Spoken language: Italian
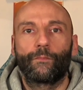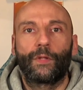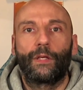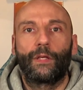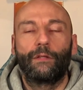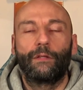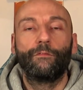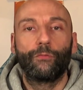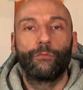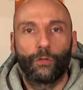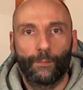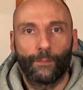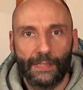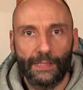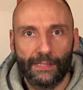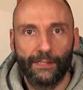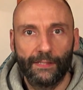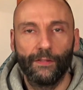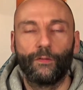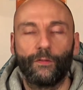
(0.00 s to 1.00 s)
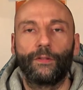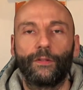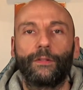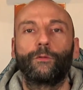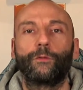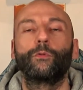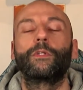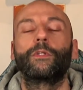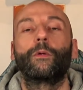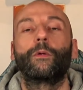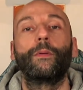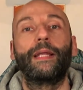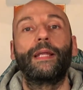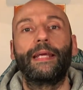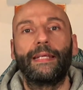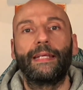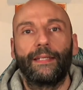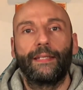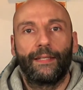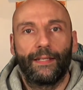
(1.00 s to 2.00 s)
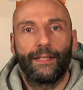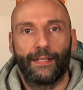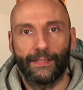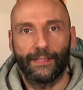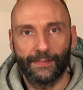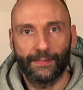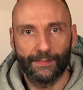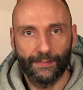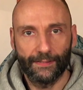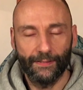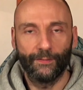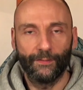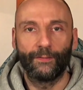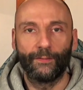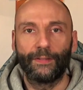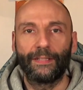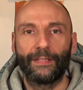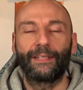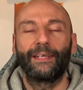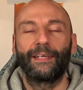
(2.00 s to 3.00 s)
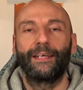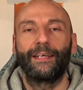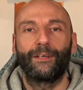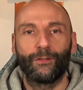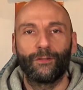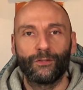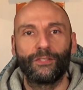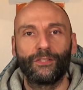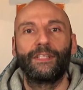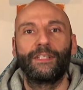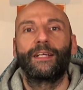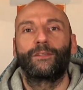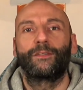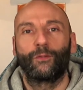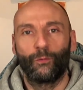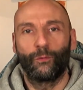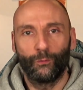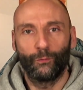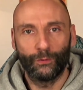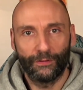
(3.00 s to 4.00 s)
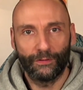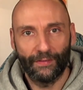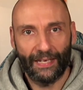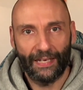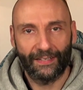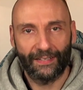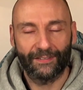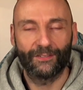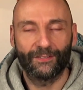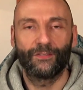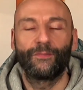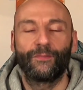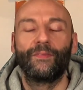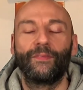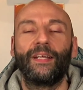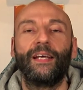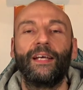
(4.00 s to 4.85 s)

informazioni, tutte quelle indicazioni che il cosiddetto universo